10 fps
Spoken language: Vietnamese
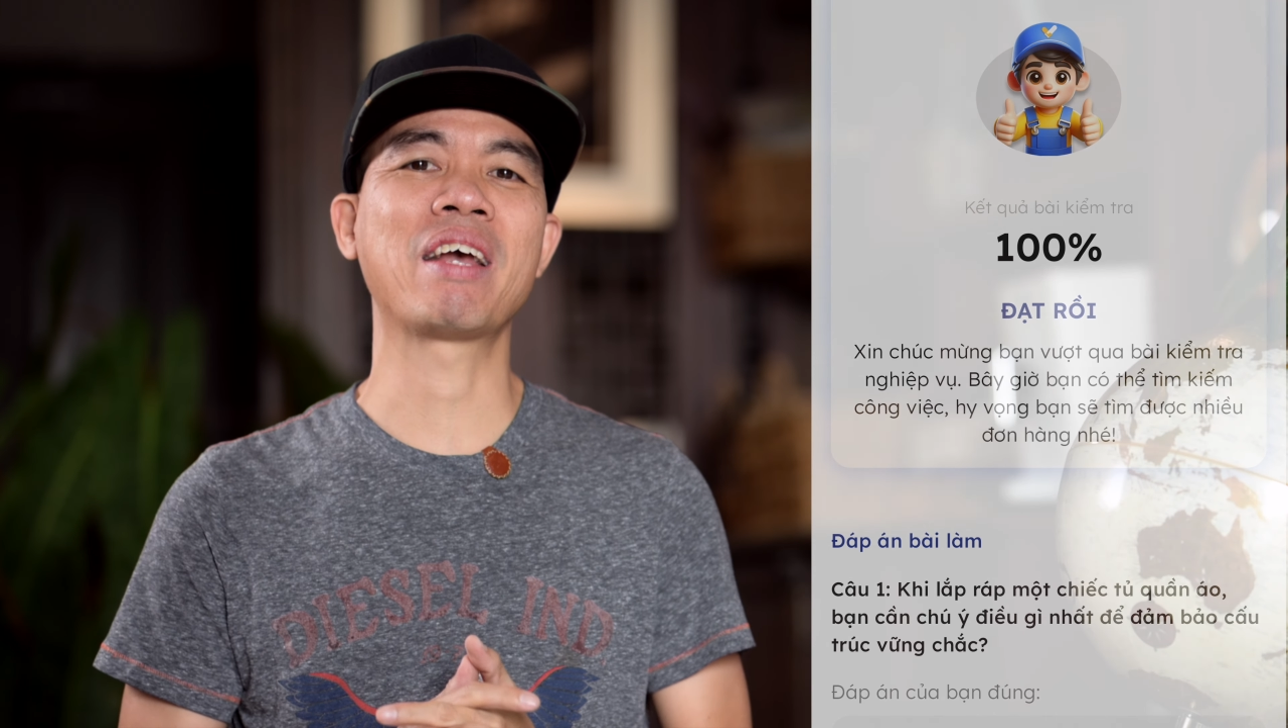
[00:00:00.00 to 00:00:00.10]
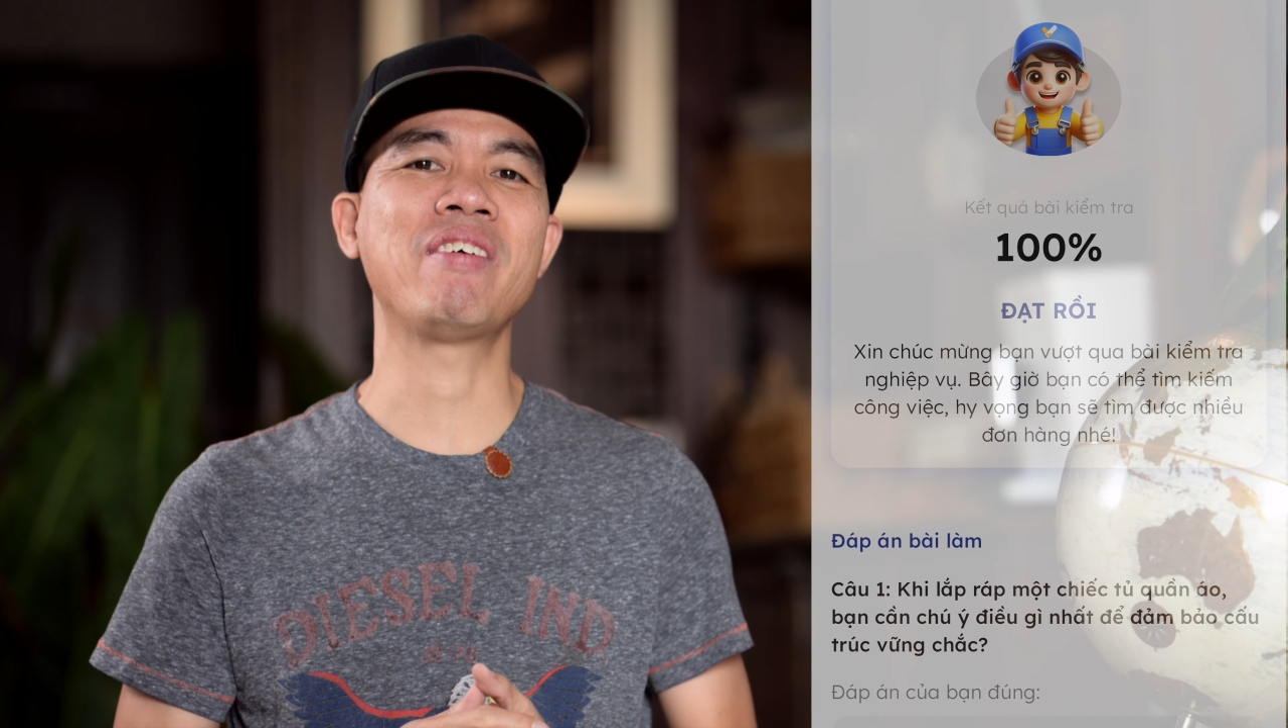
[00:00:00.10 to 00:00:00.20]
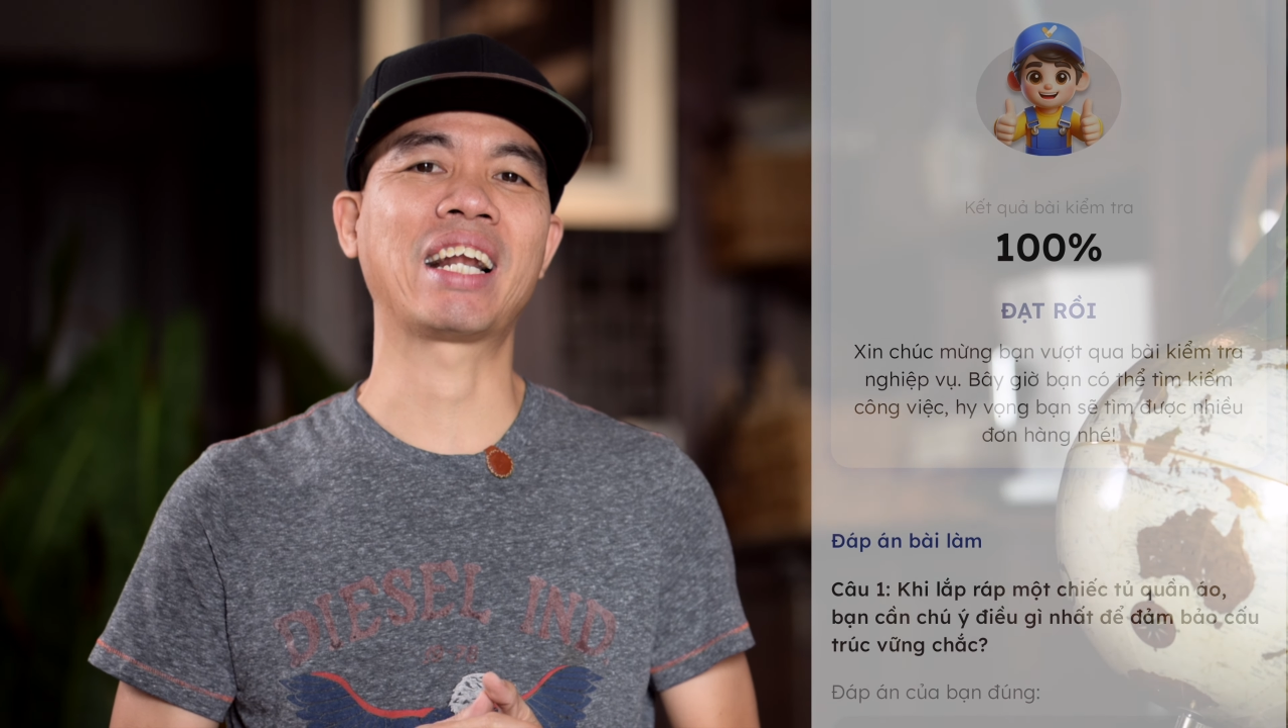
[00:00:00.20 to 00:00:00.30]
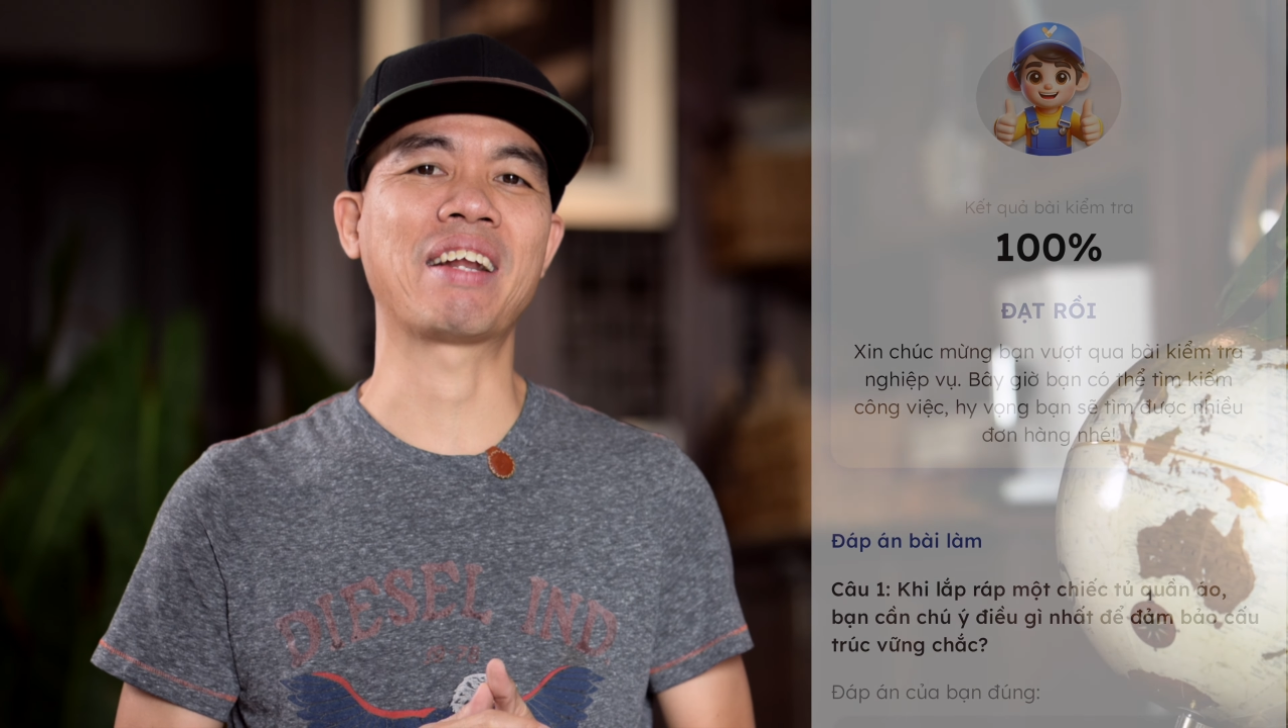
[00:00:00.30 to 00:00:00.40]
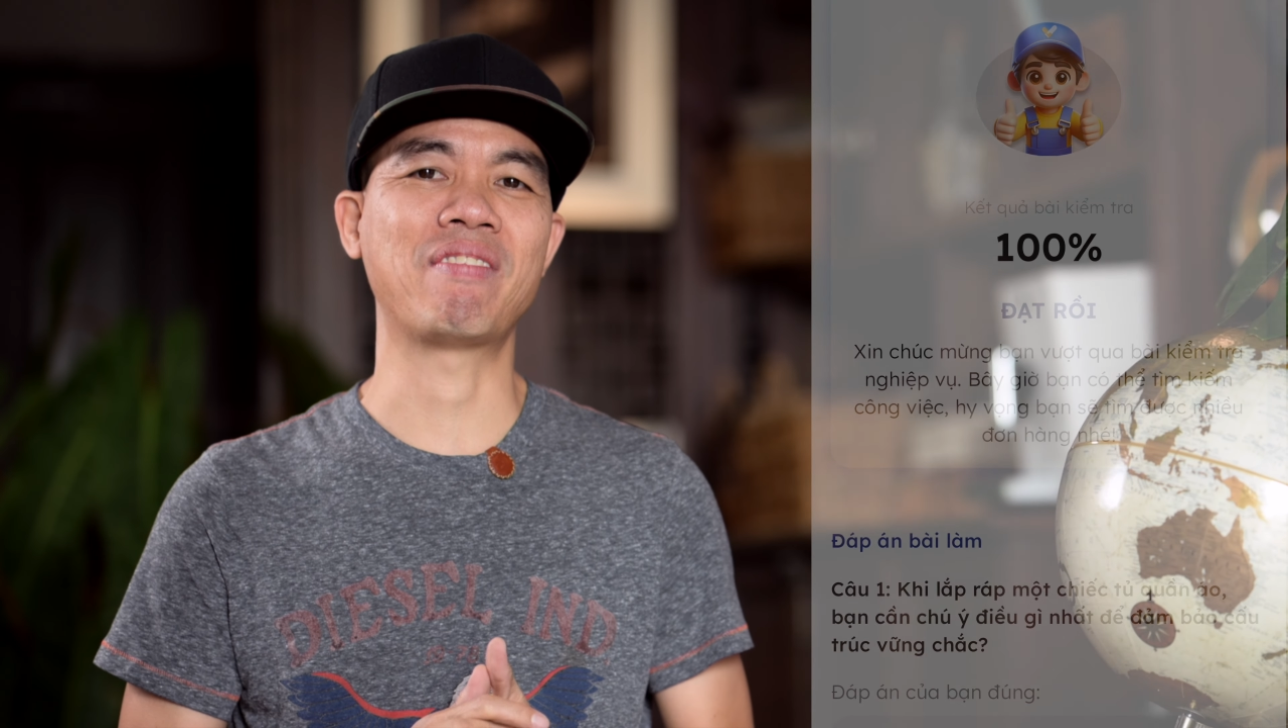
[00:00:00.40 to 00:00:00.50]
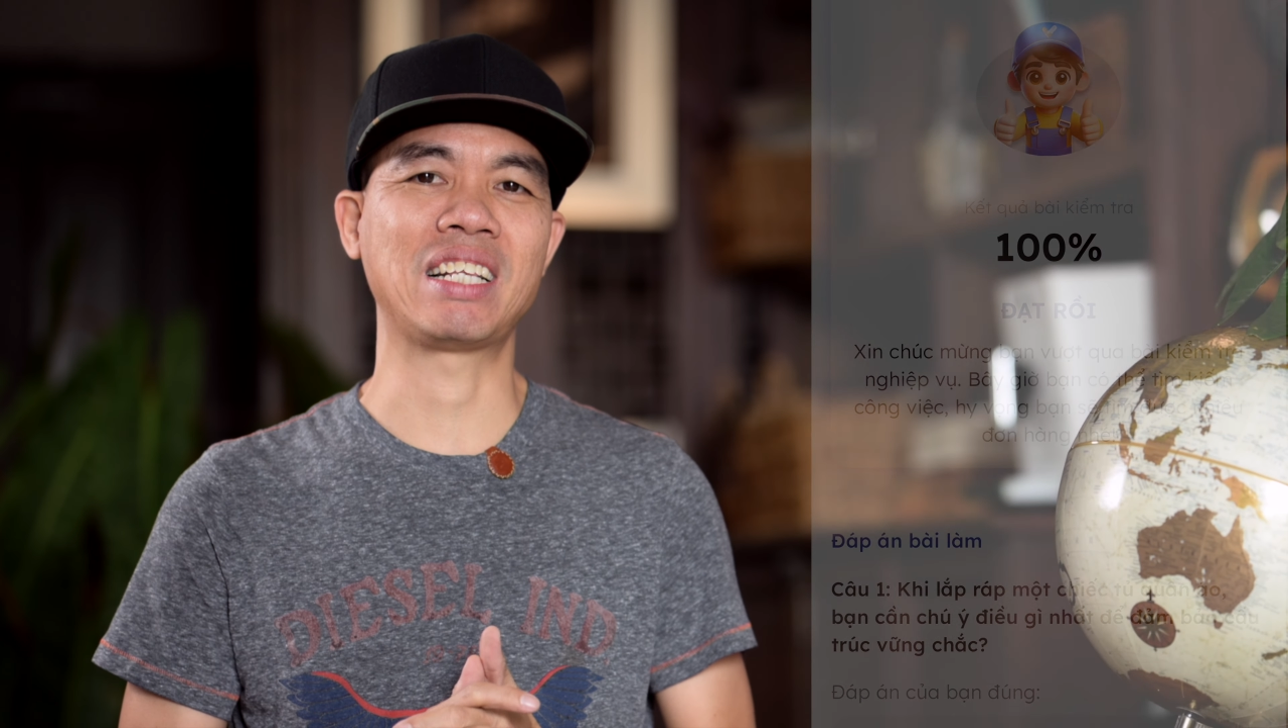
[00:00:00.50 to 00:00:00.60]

cái việc lặt vặt